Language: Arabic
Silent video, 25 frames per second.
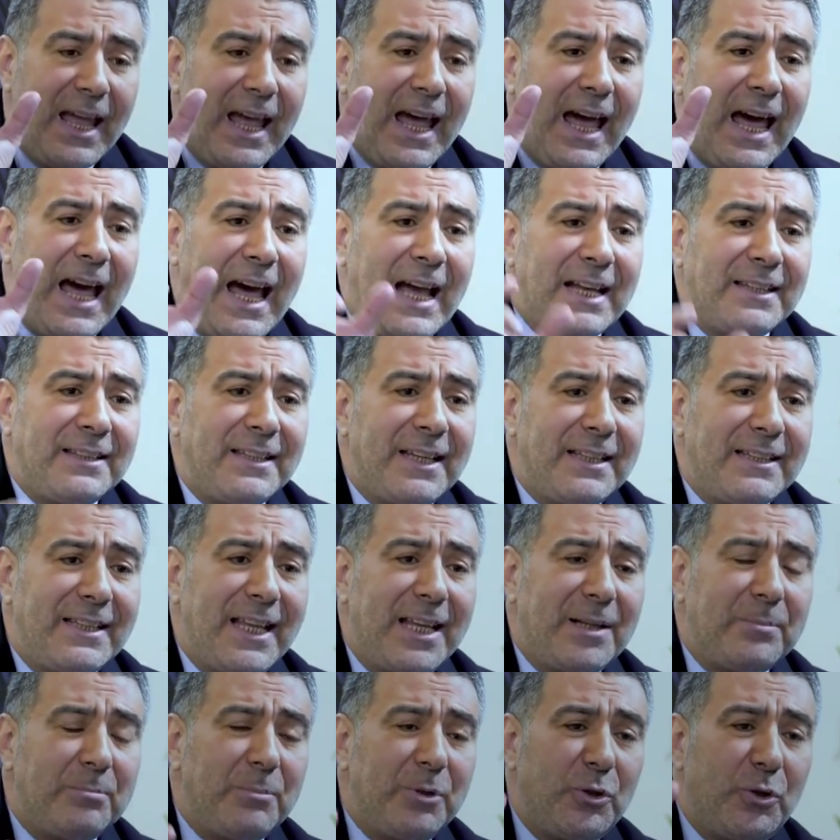
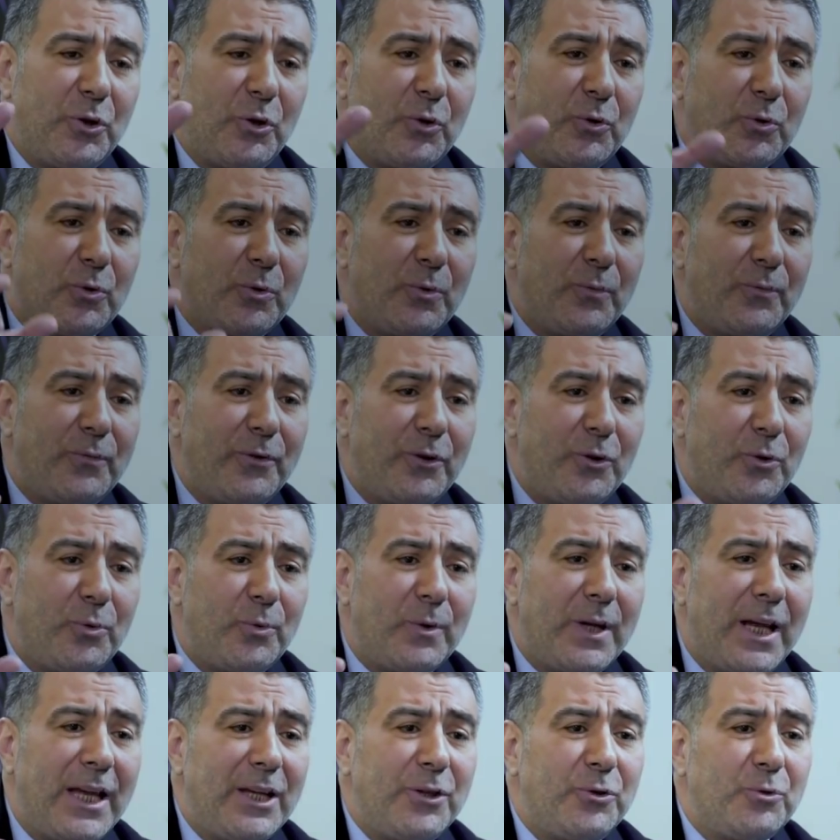عددا من حروف
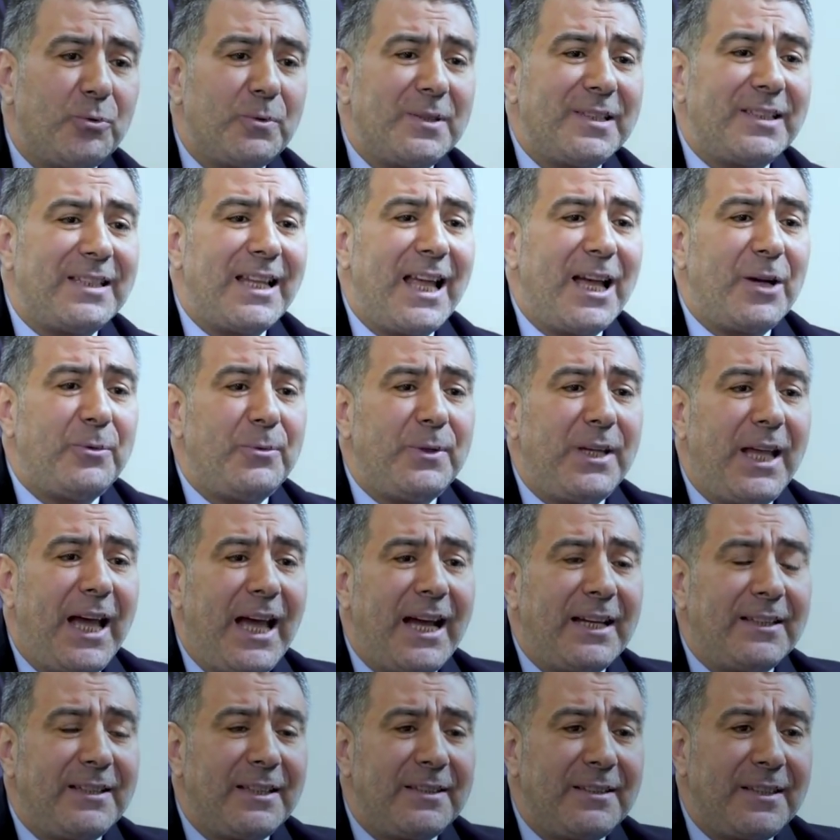اللغة يساوي
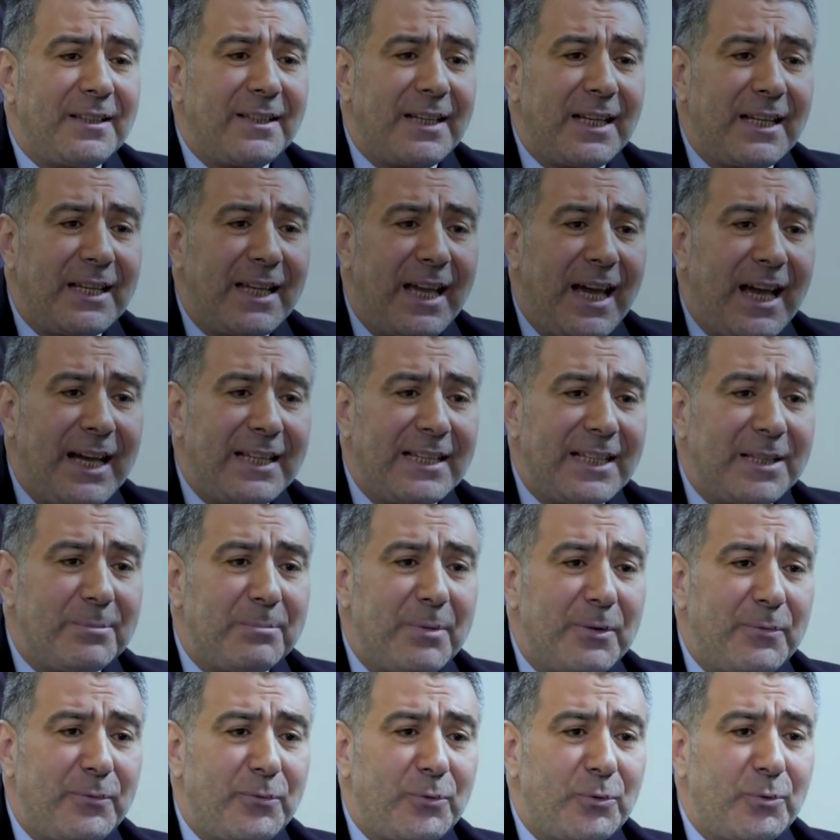عدد الركعات
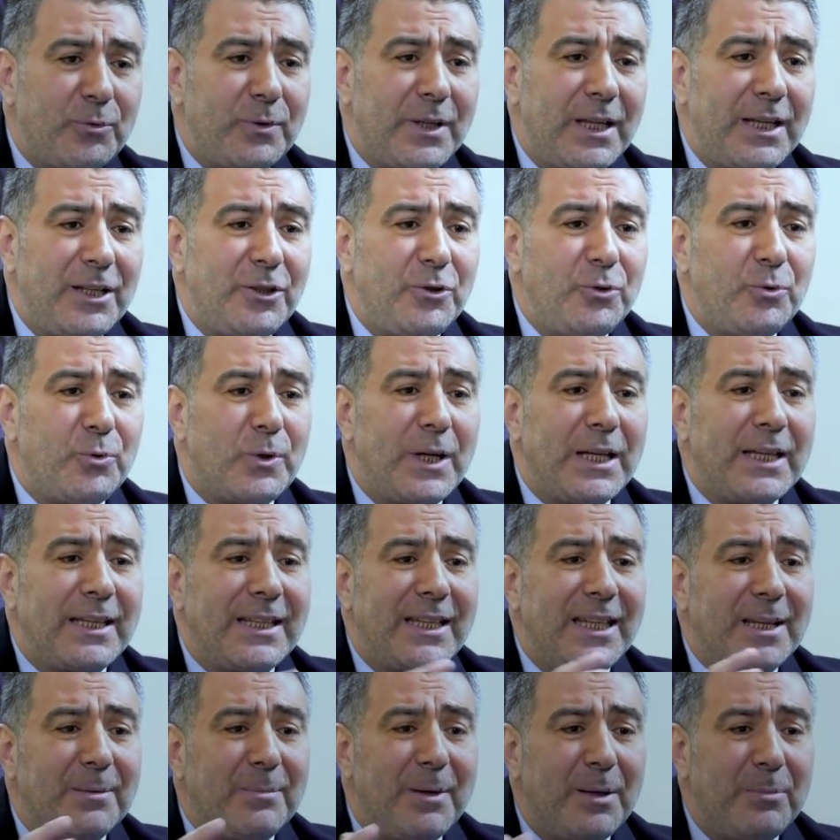المفروضة
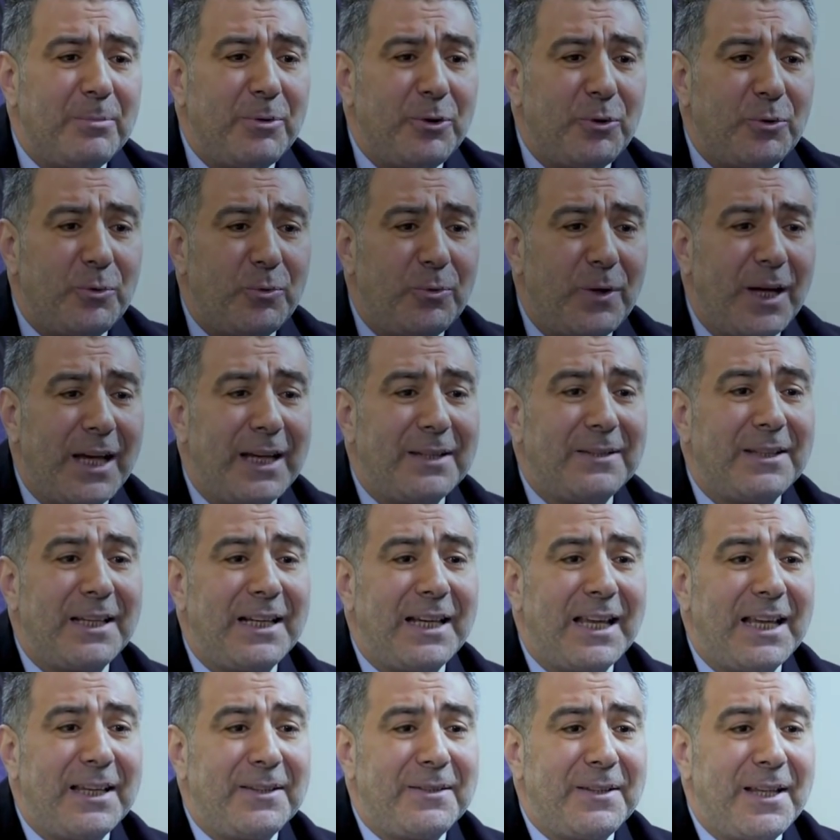ليركب منه هذا
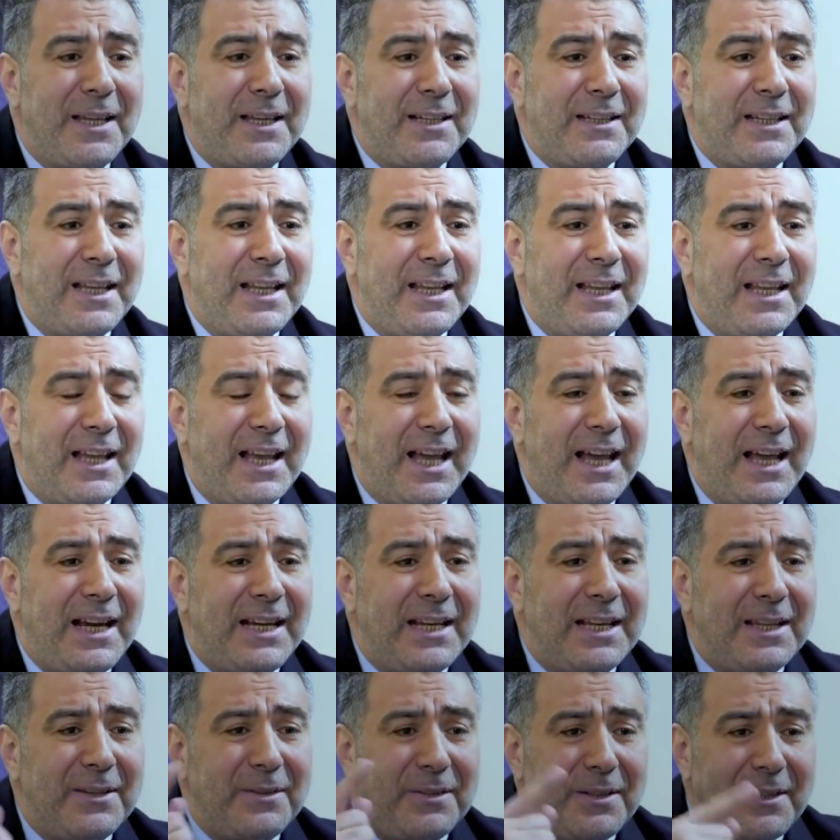الأذان
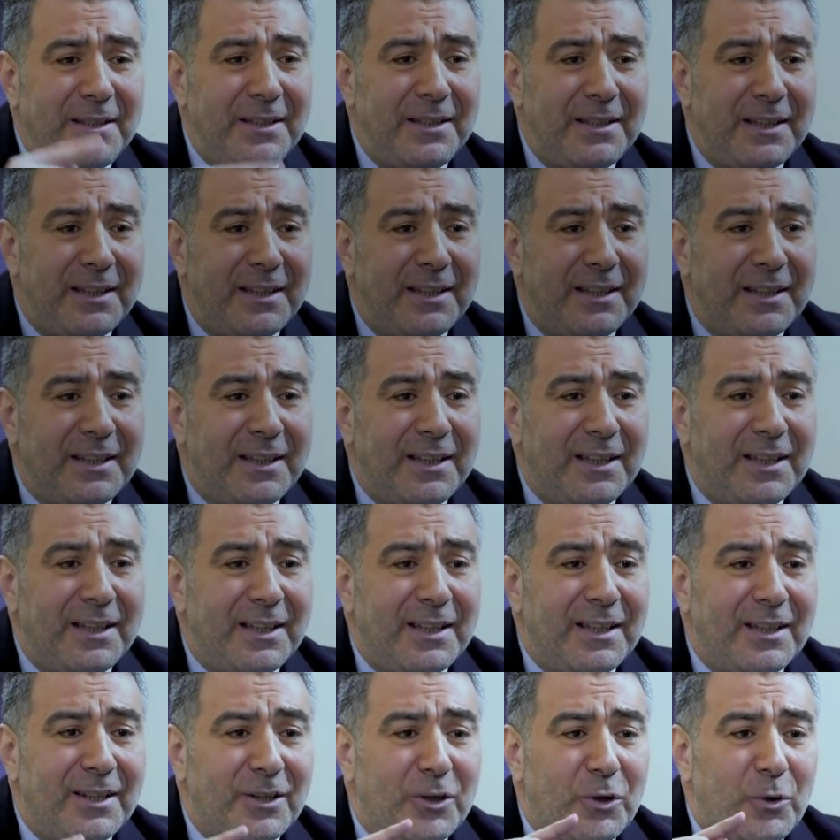الذي
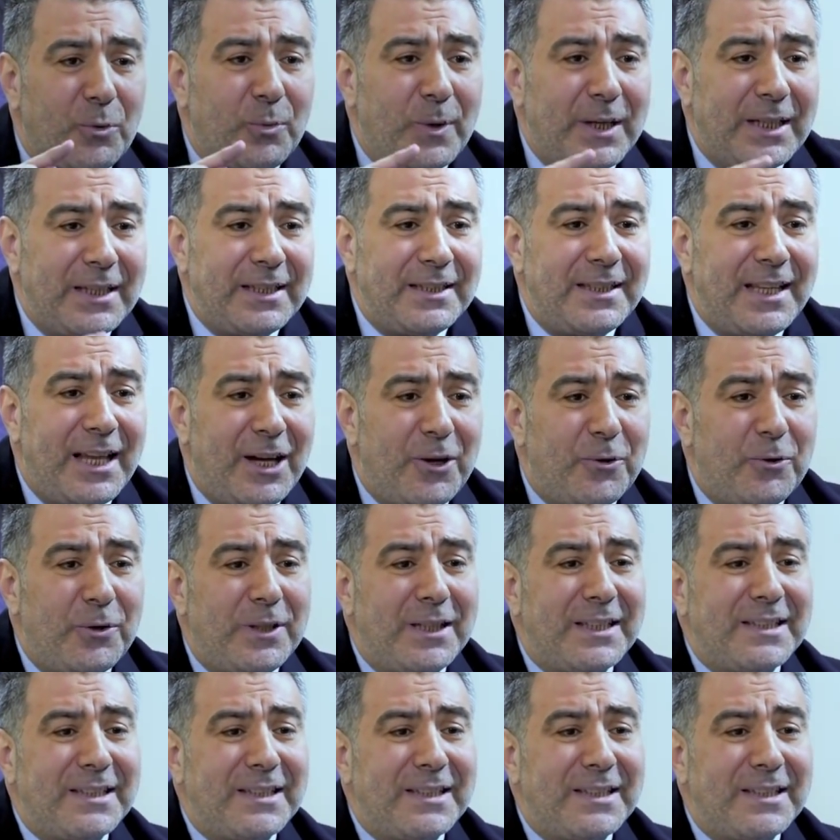هو نداء